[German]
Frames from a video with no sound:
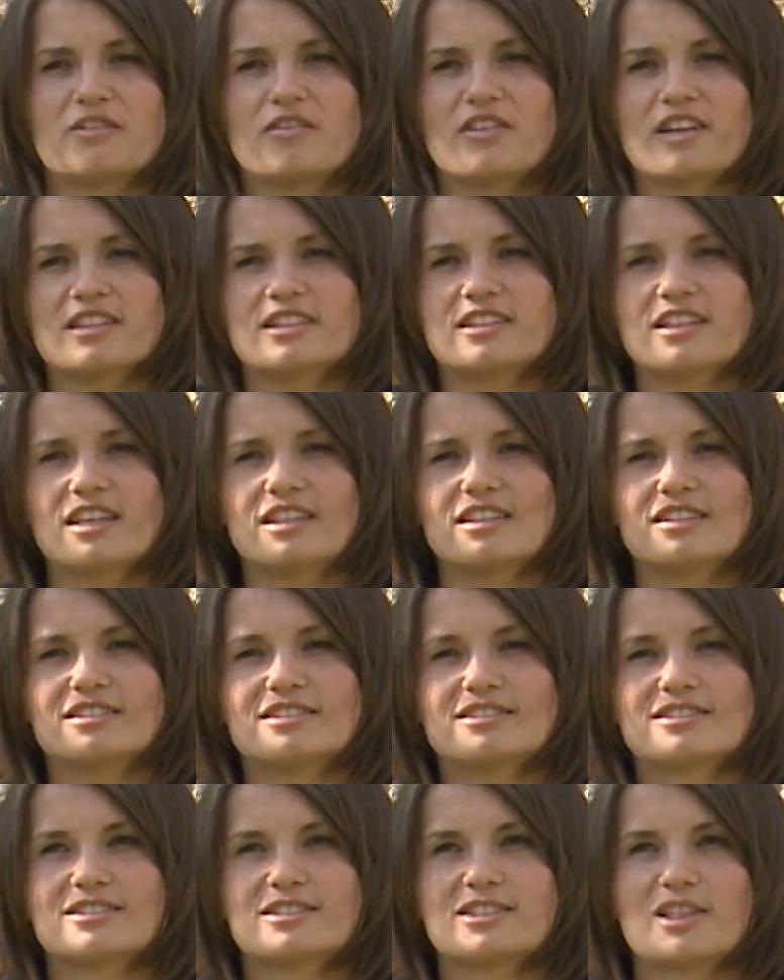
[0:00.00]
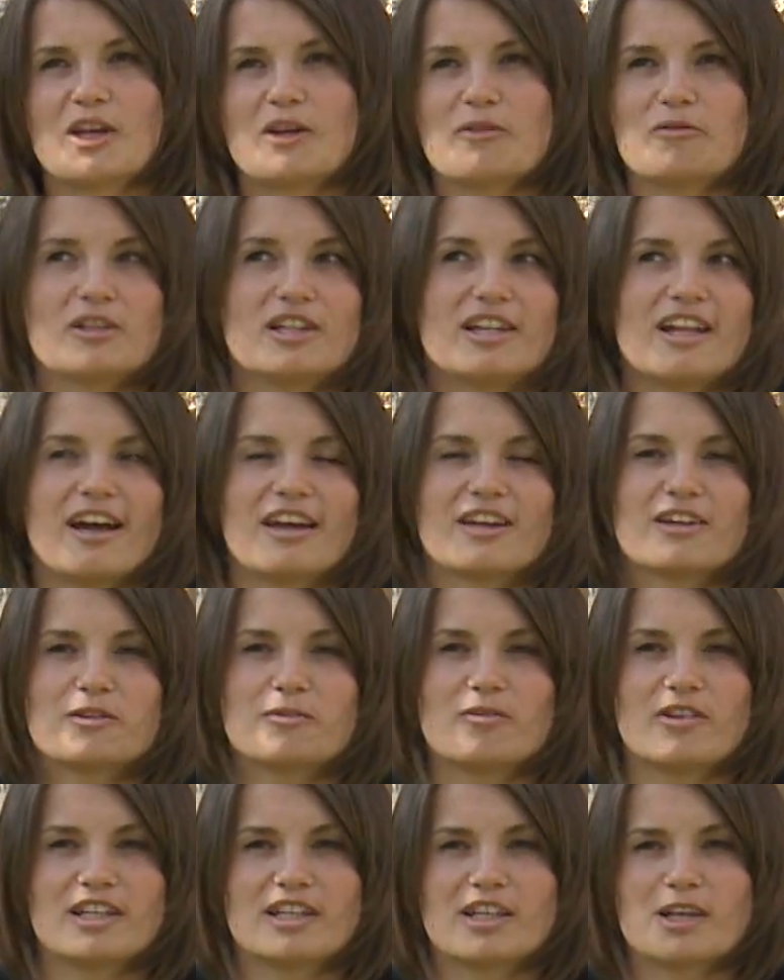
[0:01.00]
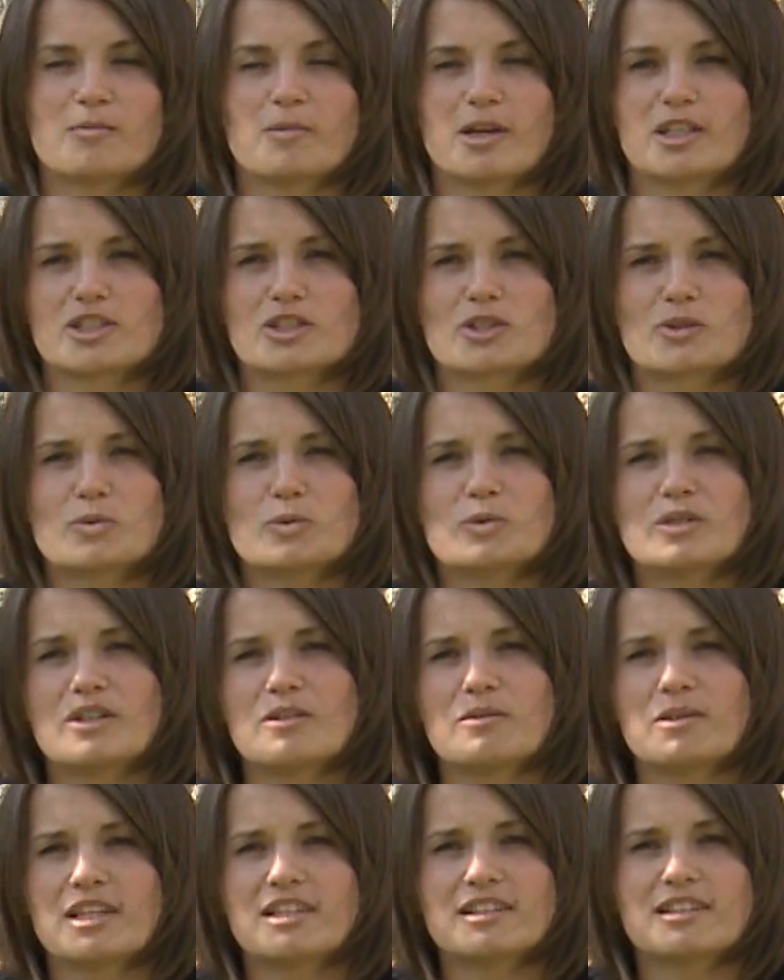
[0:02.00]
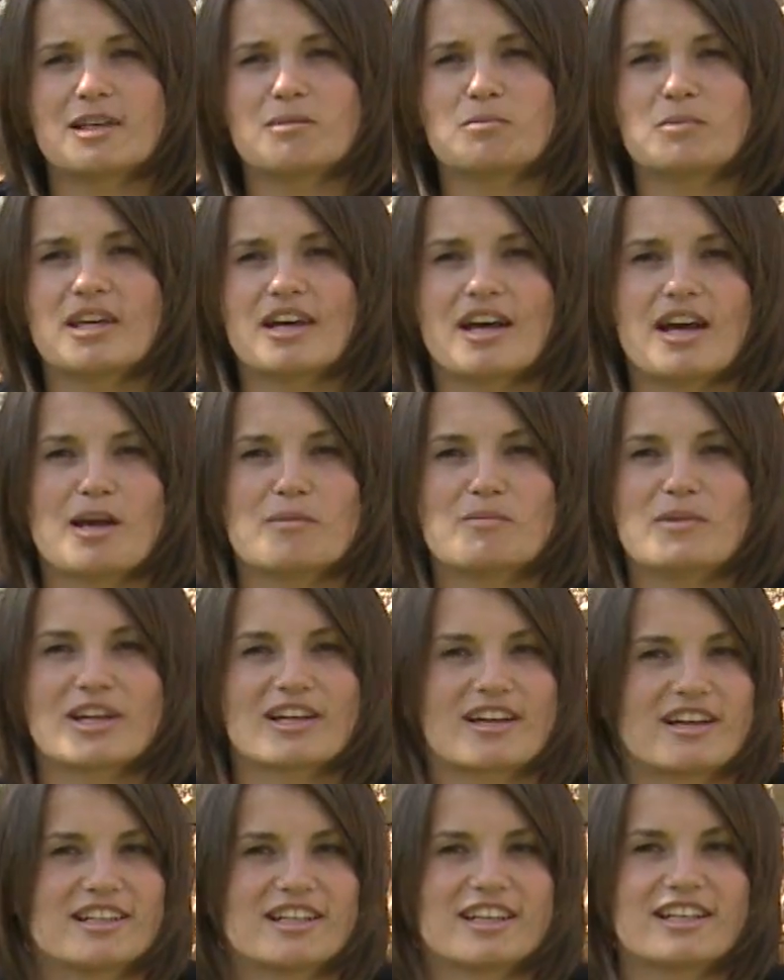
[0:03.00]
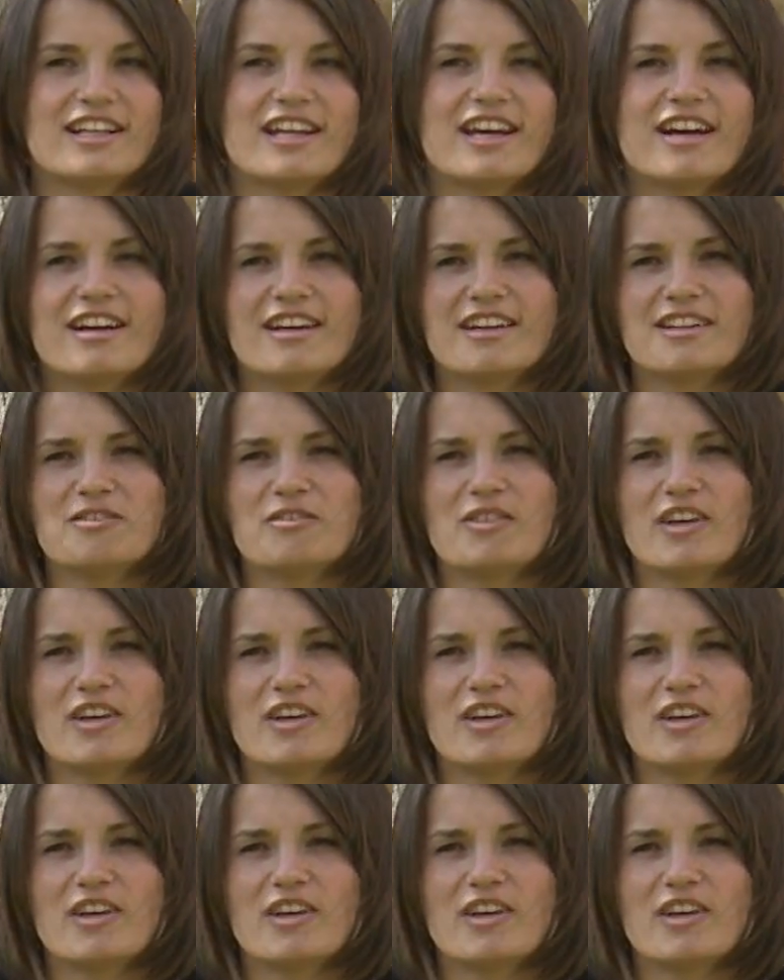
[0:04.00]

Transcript: finden. Vielleicht, wenn ich mein Studium hinter mir habe, kann ich Lehrerin